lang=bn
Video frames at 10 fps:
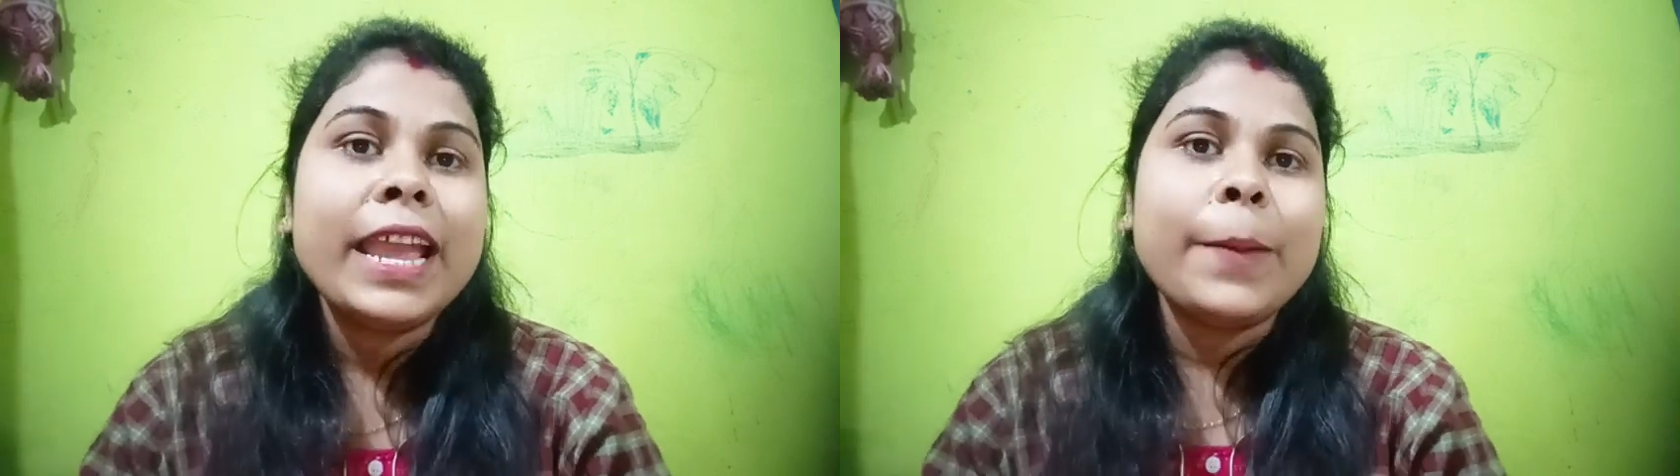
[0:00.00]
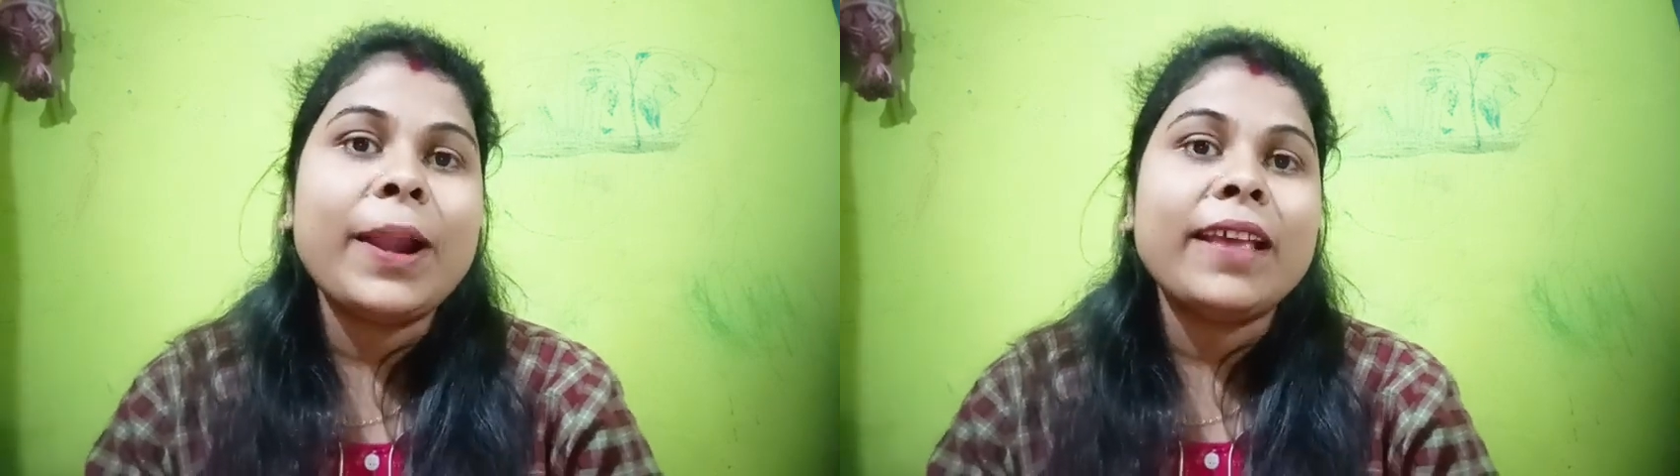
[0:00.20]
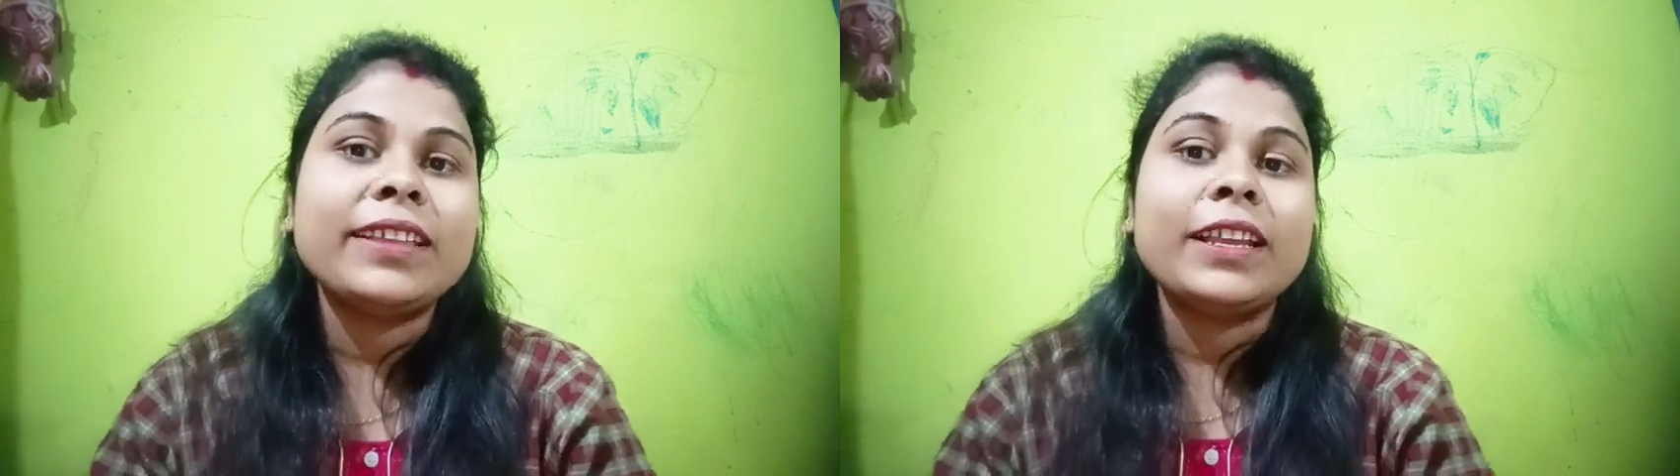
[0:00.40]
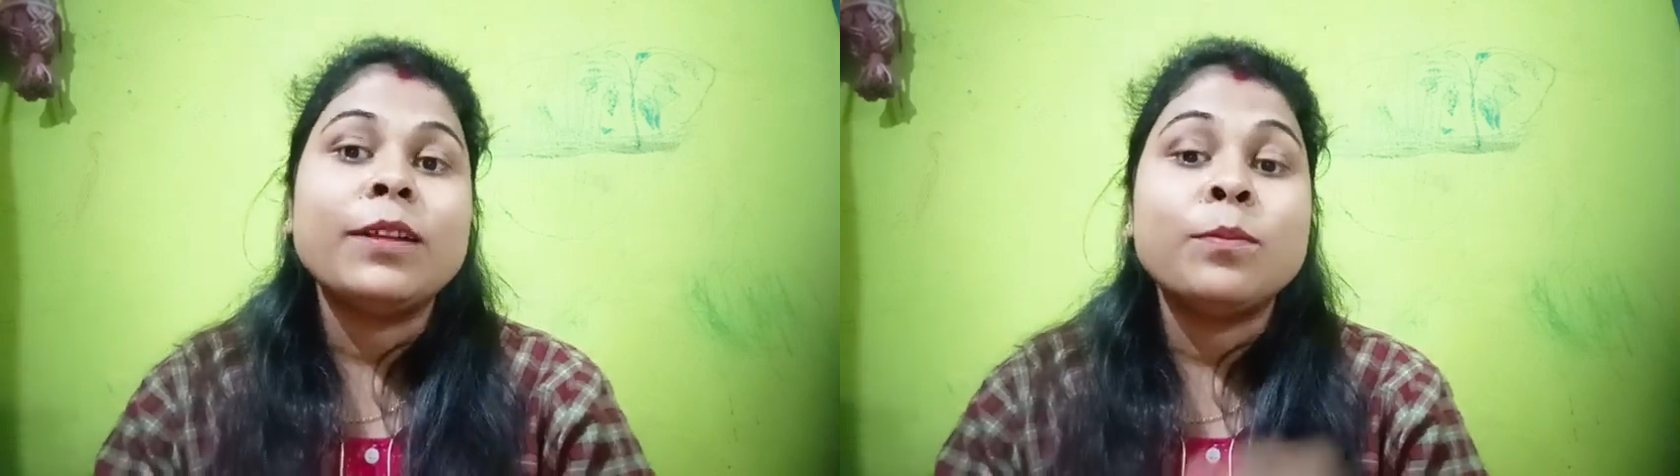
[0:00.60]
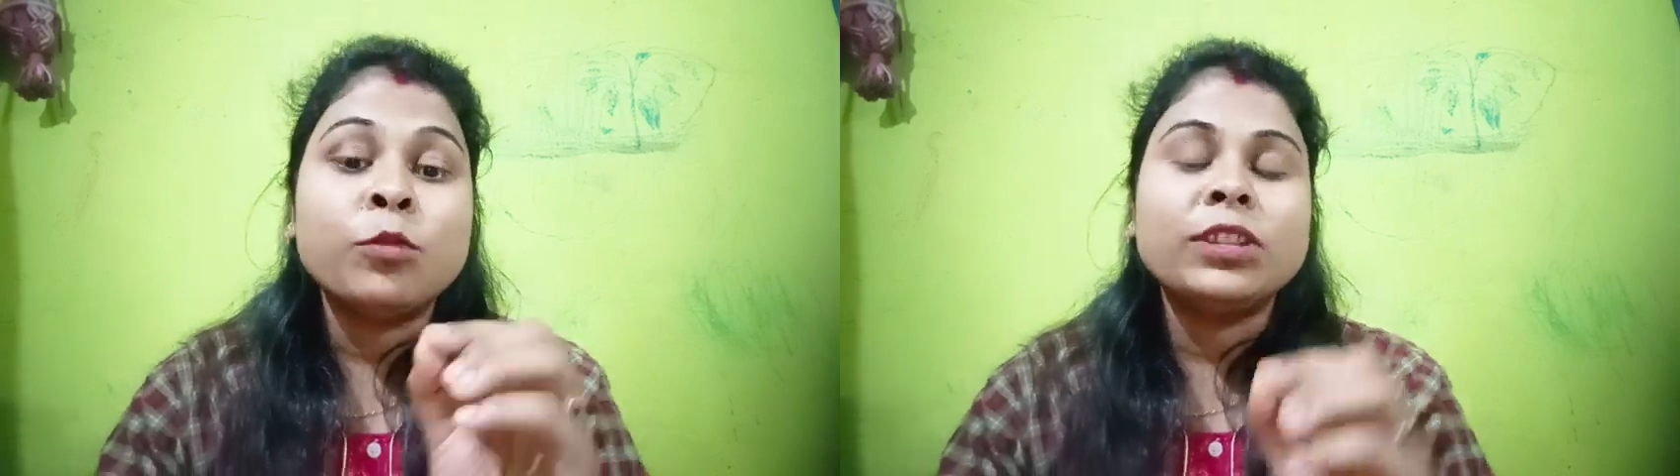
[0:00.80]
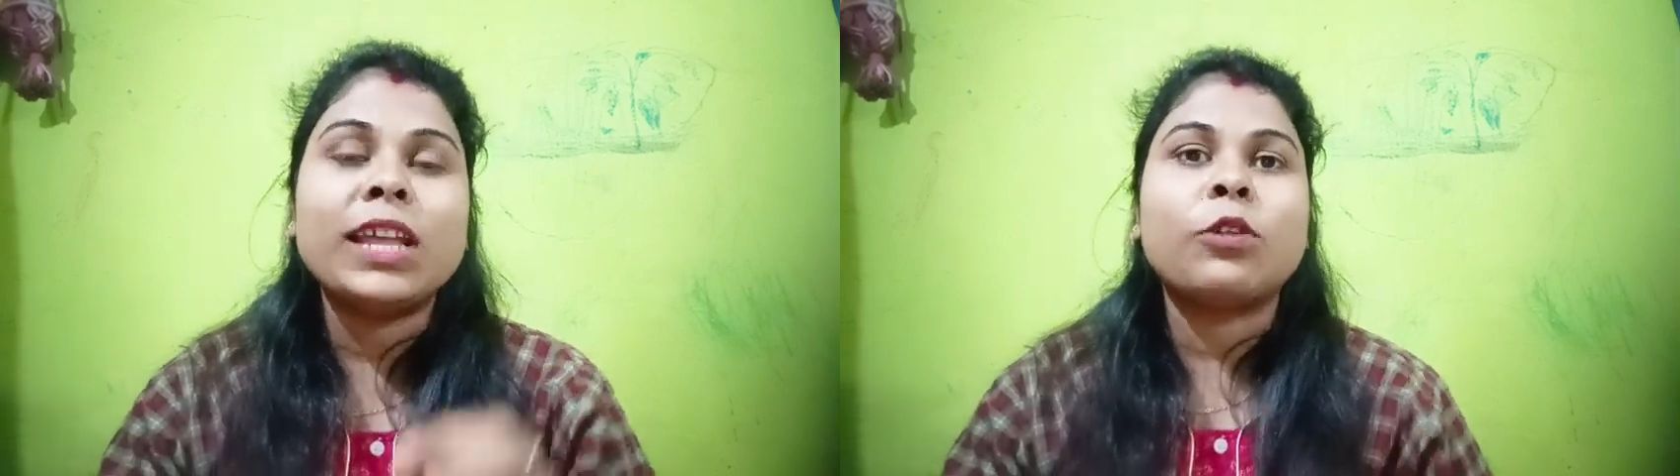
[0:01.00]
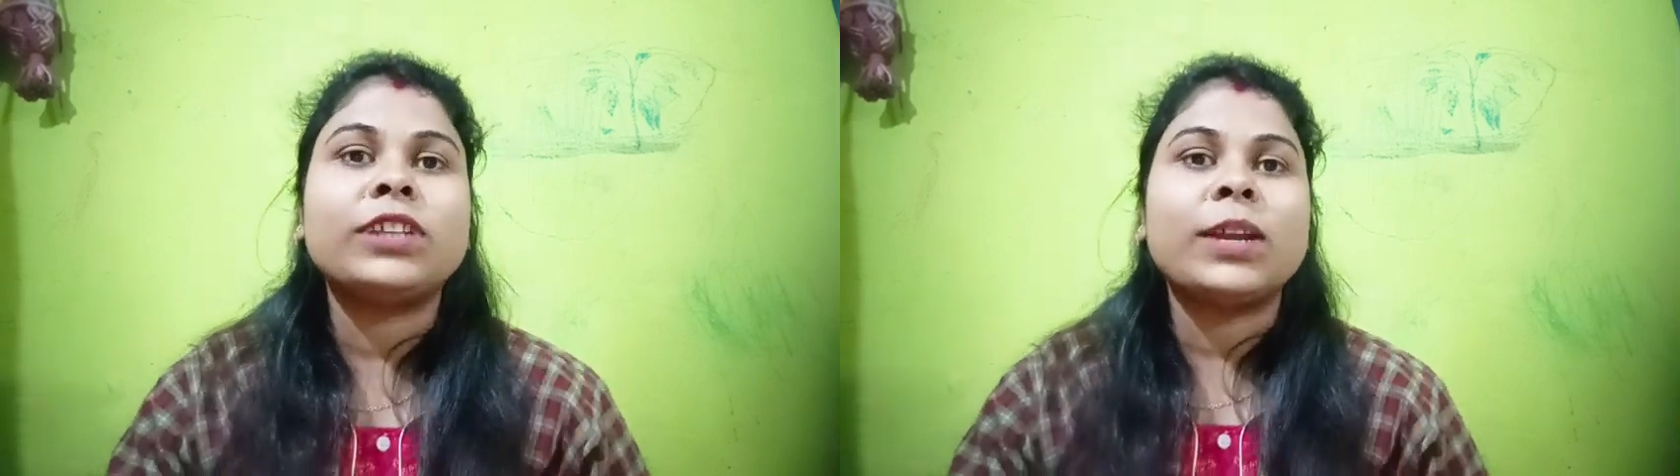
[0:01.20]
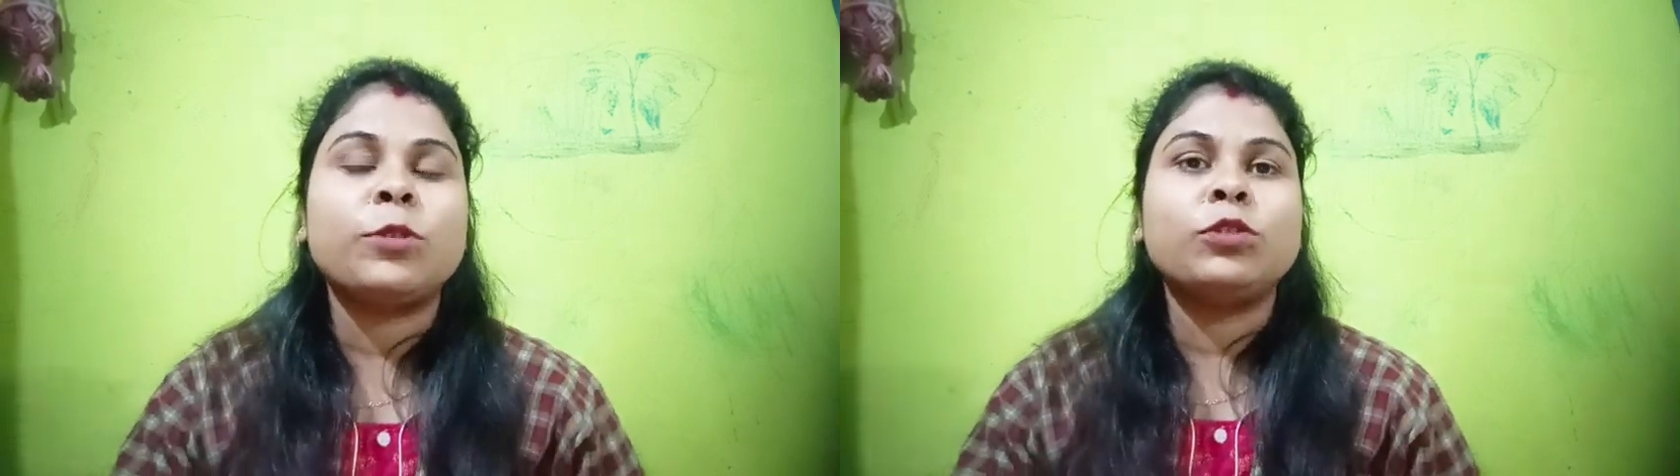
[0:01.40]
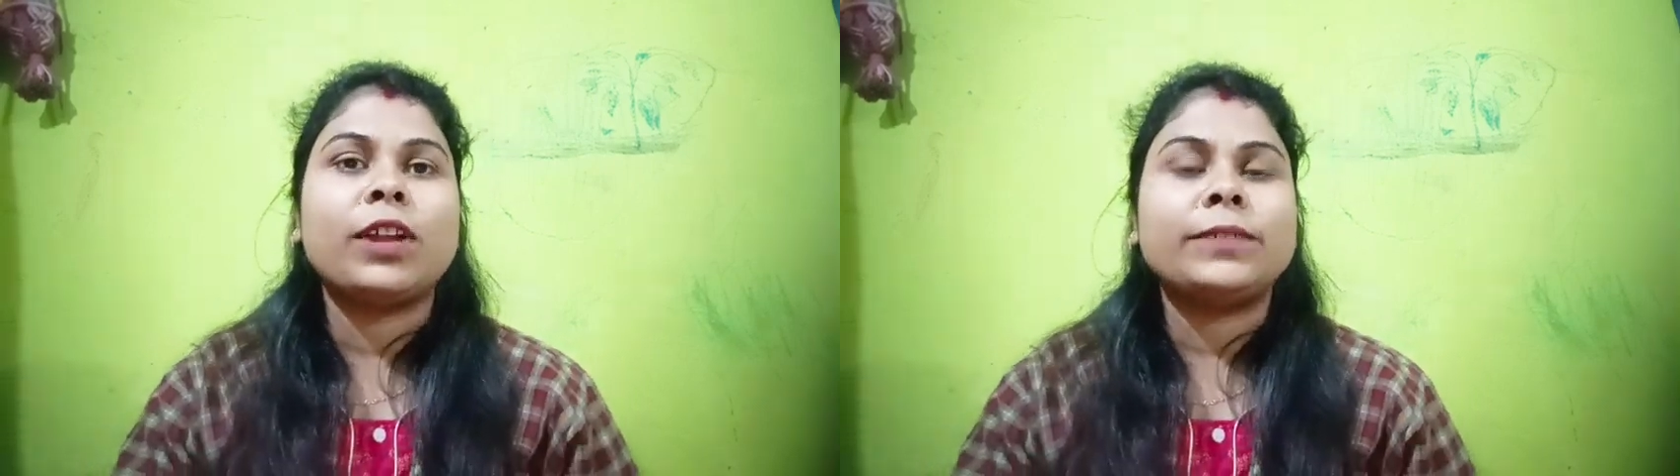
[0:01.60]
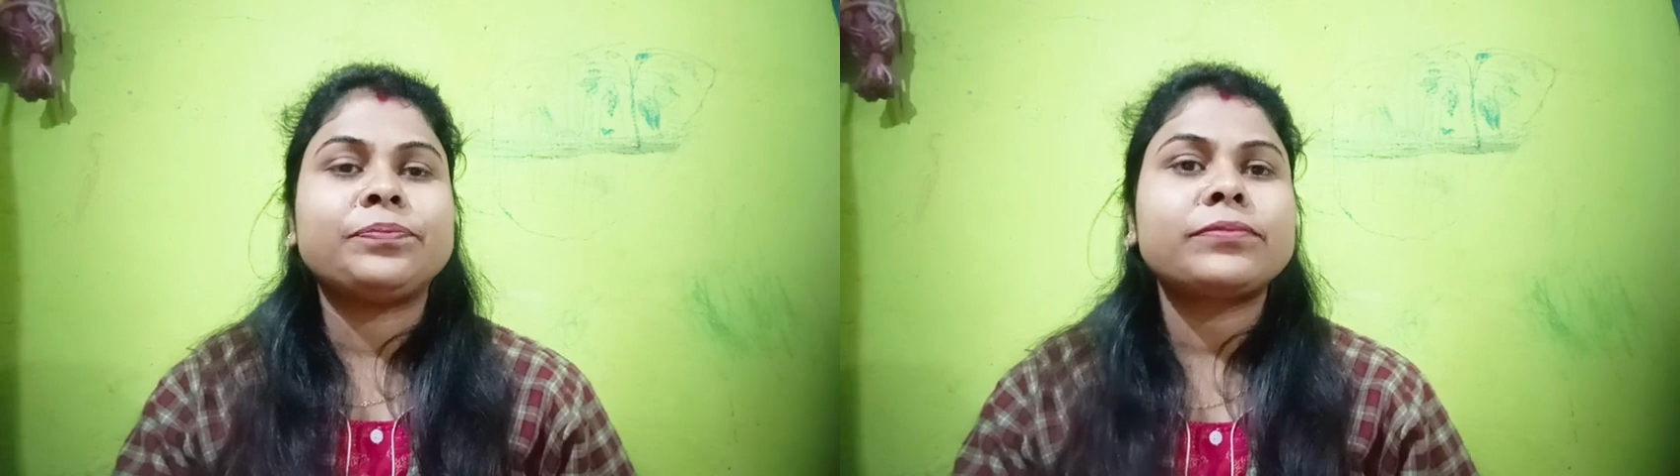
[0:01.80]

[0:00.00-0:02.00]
এবার আসি মুদ্রা কথায় বন্ধুরা